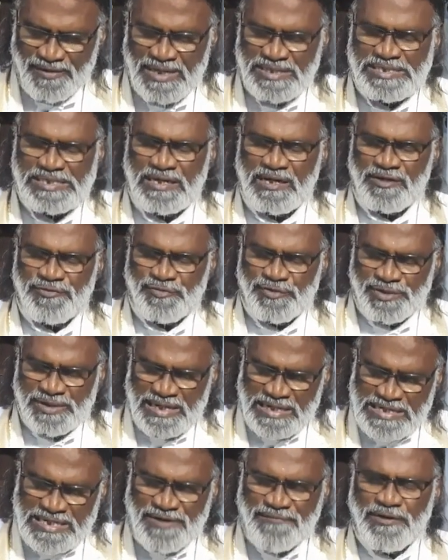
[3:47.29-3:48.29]
வாசல்
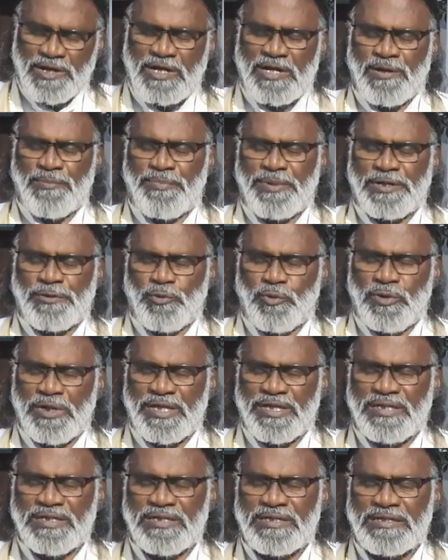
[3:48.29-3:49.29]
திறக்க
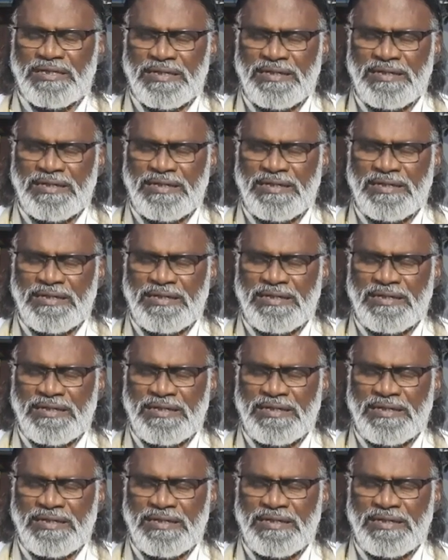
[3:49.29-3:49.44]
வைக்கப்பட்டுள்ளது